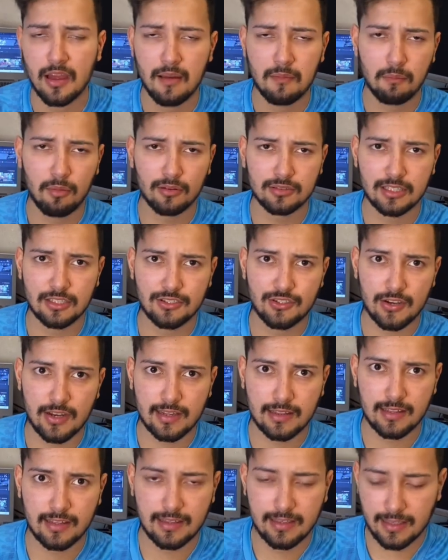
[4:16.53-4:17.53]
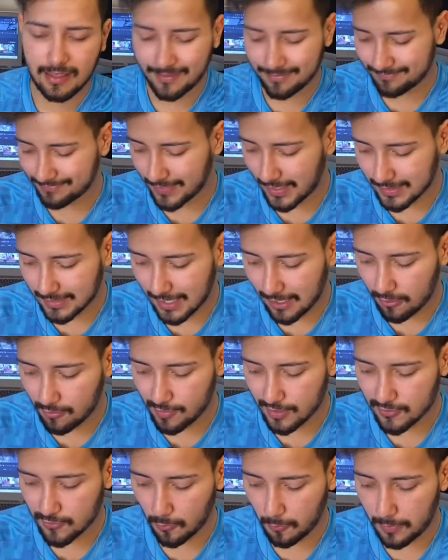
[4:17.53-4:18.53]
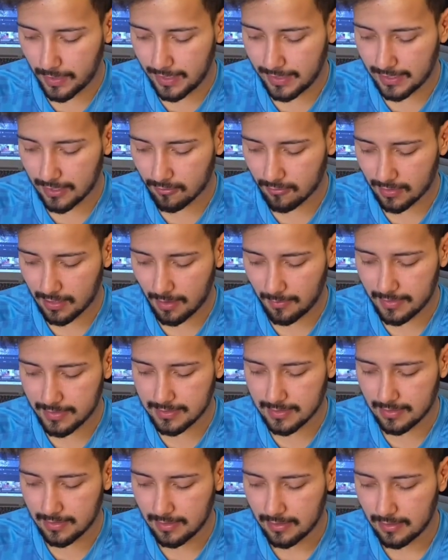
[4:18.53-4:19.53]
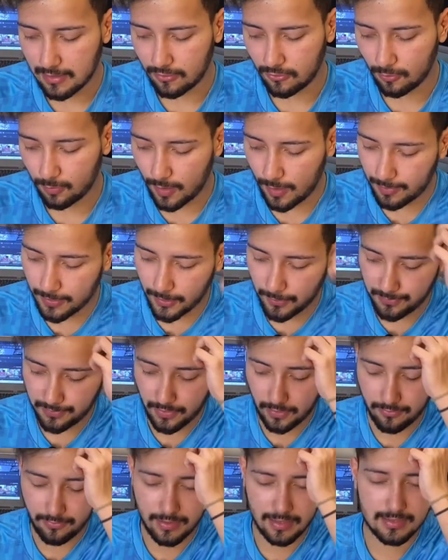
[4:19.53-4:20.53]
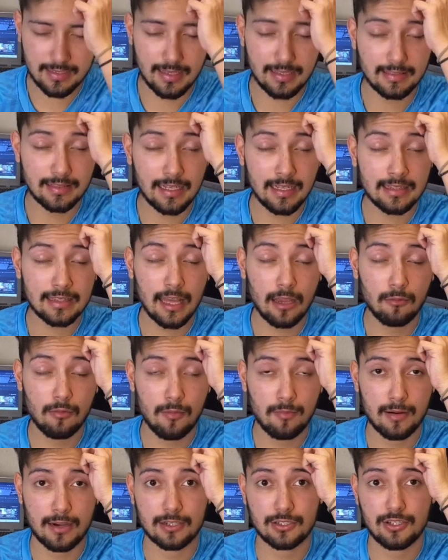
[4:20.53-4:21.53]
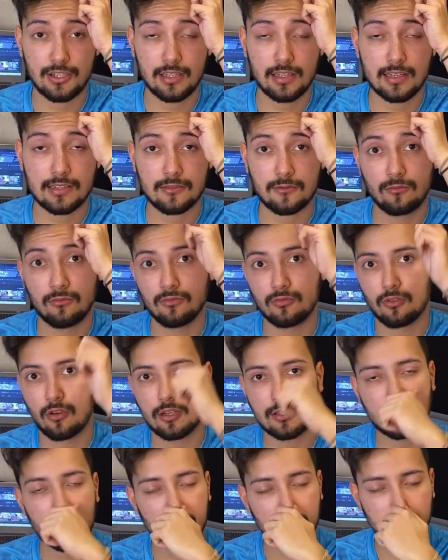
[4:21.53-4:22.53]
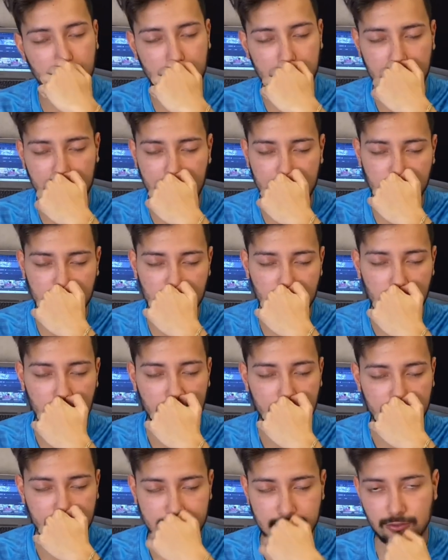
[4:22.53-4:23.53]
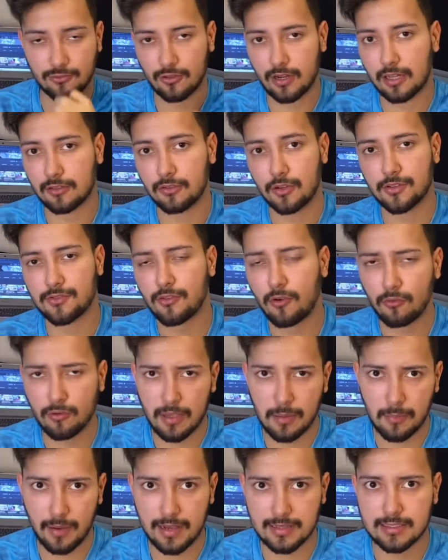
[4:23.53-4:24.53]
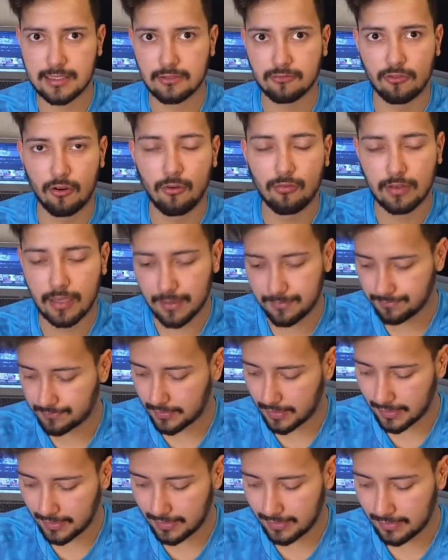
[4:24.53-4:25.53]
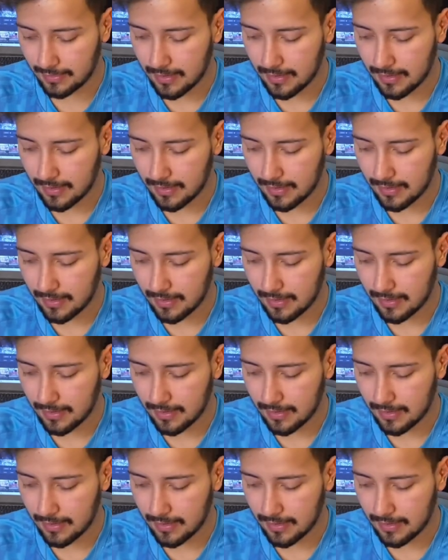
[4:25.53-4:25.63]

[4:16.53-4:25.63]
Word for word: Ponta direita que até começou bem né, com a camisa do Papão, fez aí 31 partidas com dois gols marcados. Desse jogador foi o que mais atuou né, aí